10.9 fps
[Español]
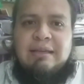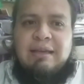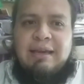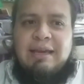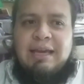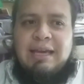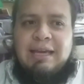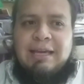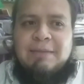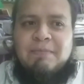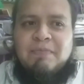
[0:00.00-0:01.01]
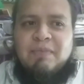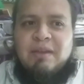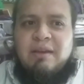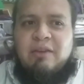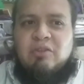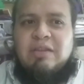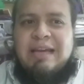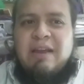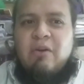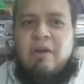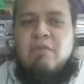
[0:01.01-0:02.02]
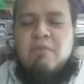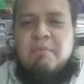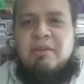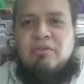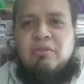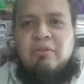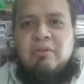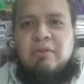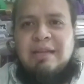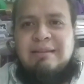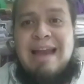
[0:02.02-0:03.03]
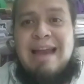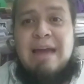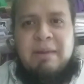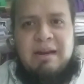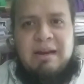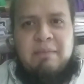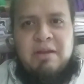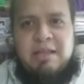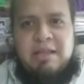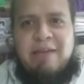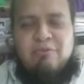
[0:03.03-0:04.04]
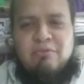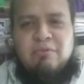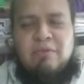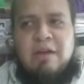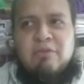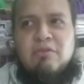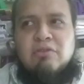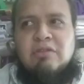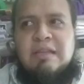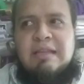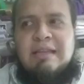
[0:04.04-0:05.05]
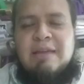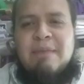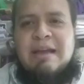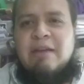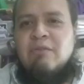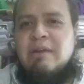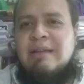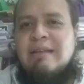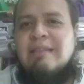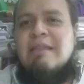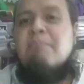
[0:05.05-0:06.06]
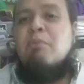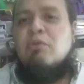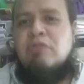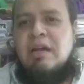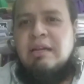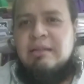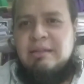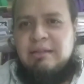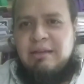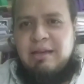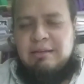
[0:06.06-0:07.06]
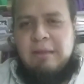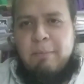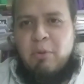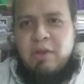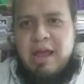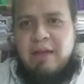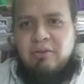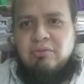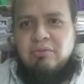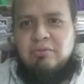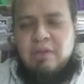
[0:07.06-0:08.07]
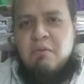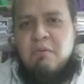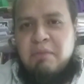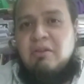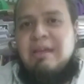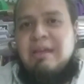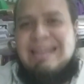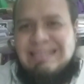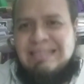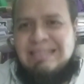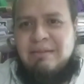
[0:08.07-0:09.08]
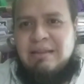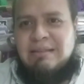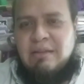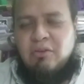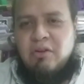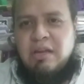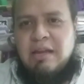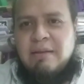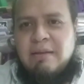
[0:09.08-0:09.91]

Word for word: Eh, entonces creo que es un momento estelar para la política. Hay un, hay un continente que más que nunca está en disputa entre proyectos, en un momento de crisis civilizatoria,